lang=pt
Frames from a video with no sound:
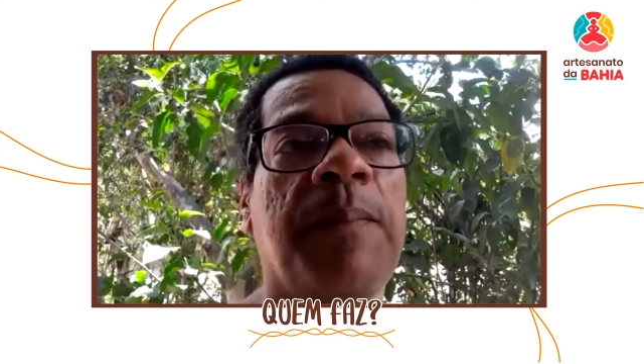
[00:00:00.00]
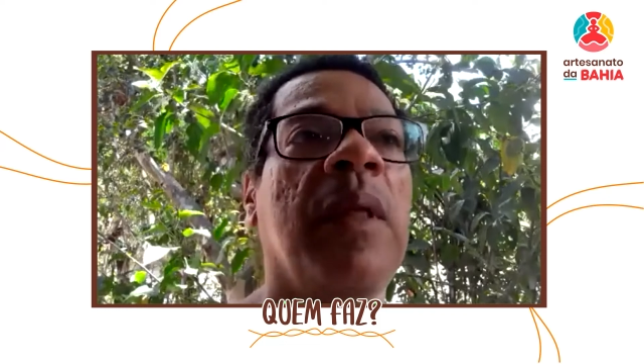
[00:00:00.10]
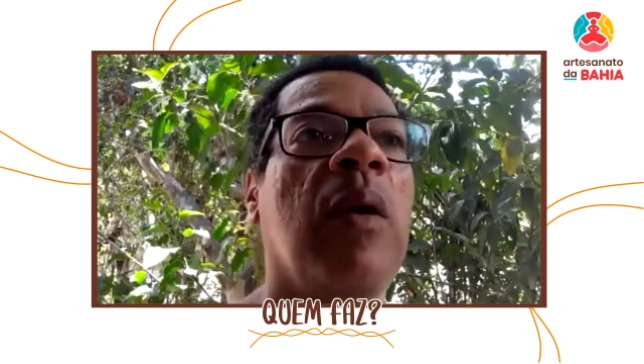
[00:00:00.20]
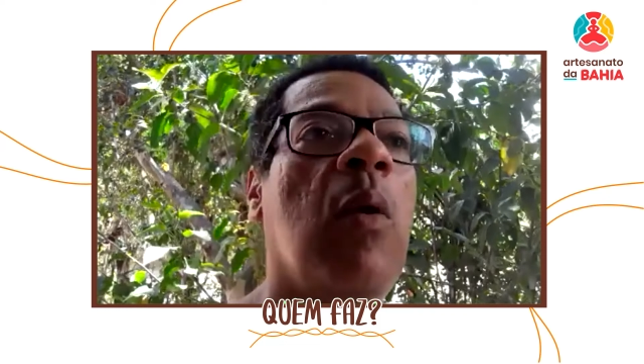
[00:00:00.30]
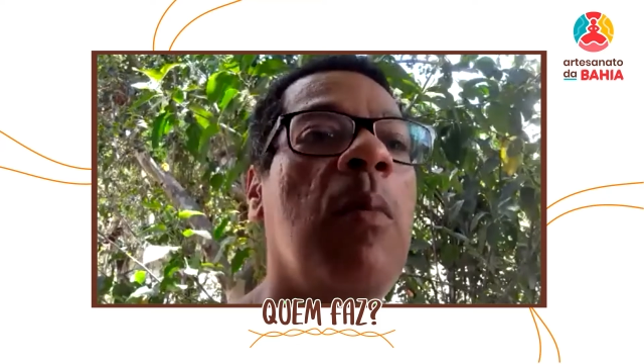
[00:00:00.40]

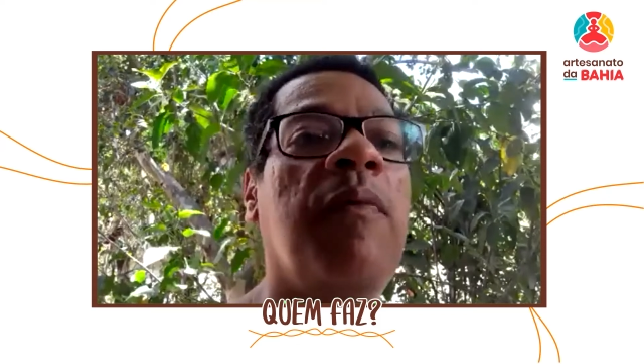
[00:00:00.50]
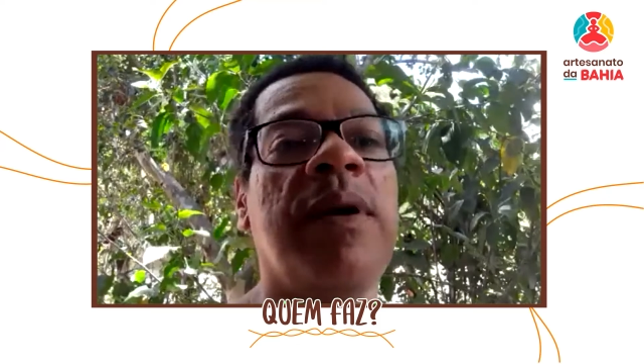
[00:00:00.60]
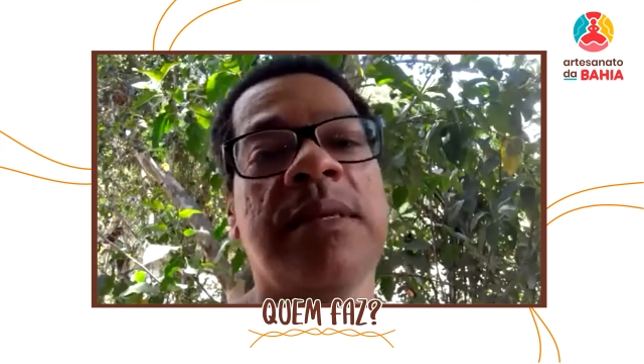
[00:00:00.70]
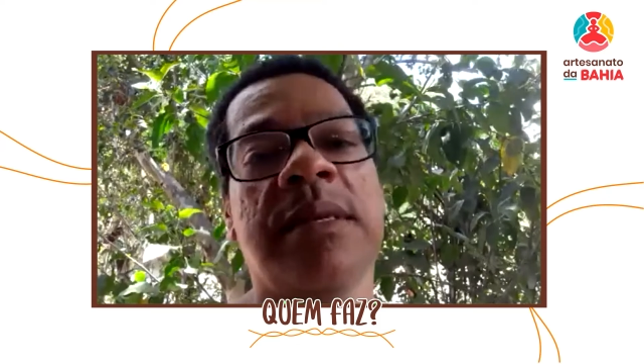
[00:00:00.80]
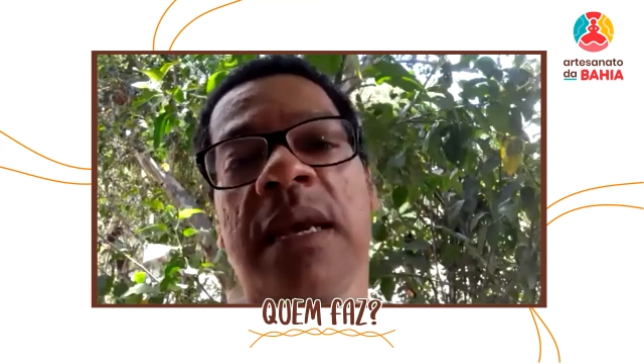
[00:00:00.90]
como
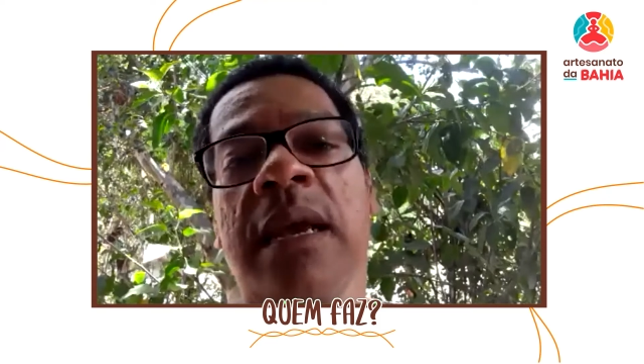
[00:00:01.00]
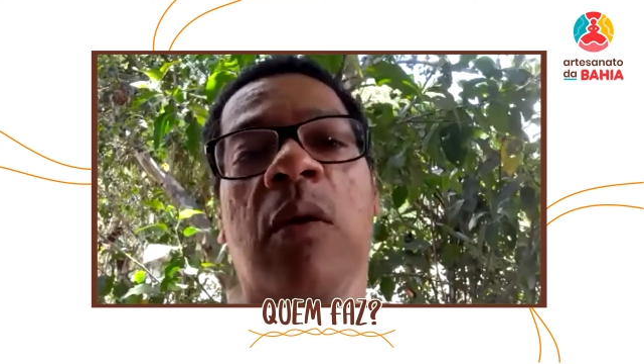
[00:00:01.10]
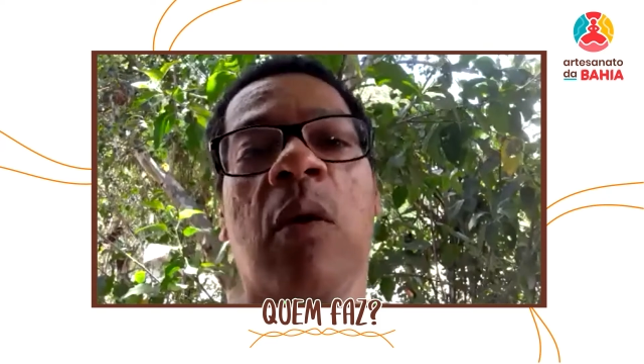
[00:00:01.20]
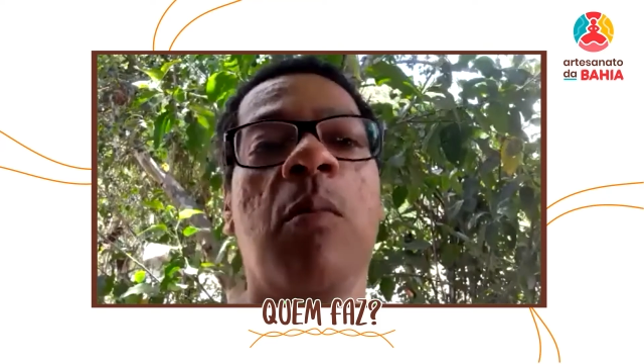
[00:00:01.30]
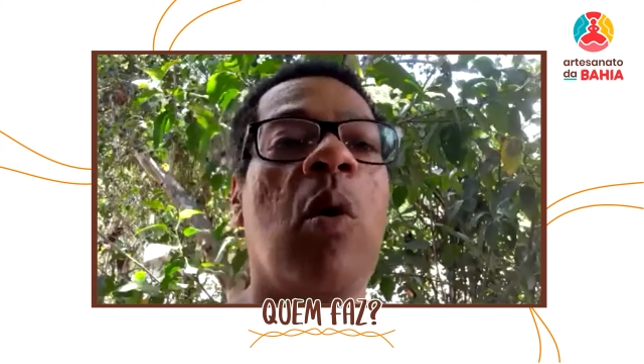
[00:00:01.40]
fazer,
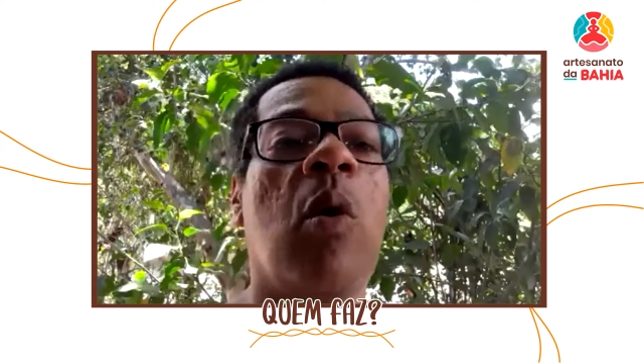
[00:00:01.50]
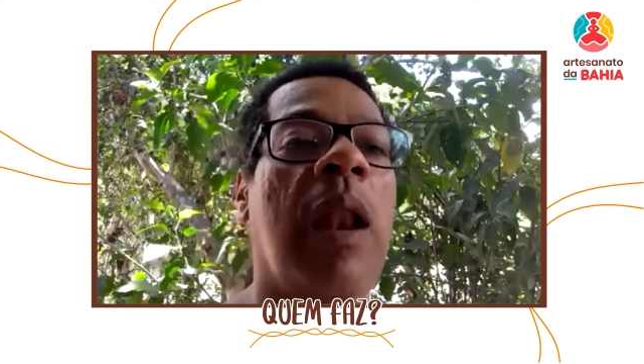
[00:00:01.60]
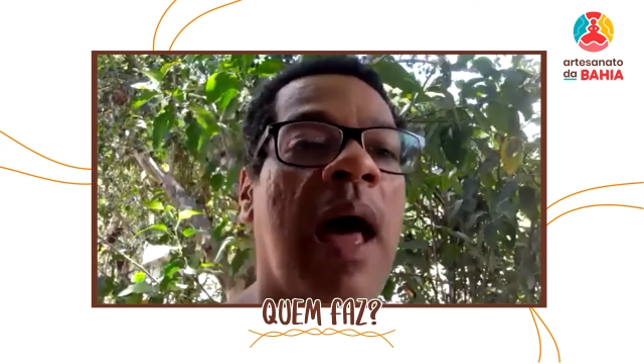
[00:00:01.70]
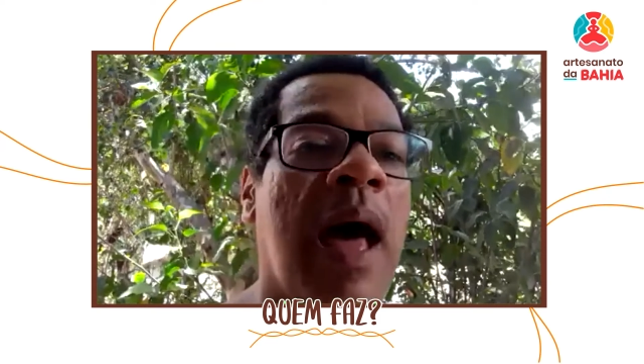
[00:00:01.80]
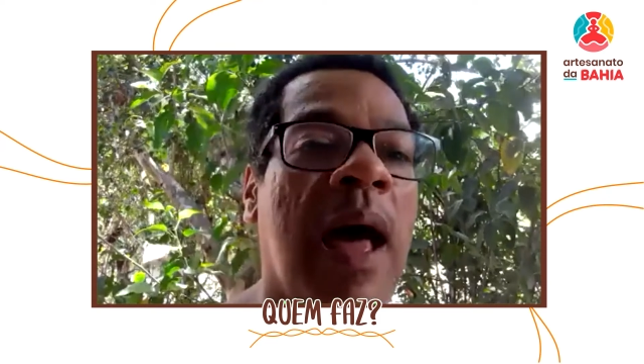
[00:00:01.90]
como
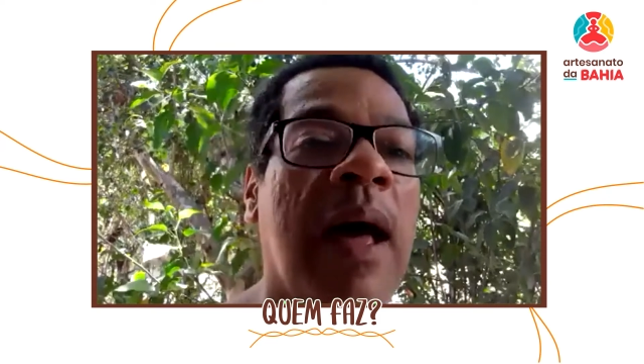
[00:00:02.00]
colar,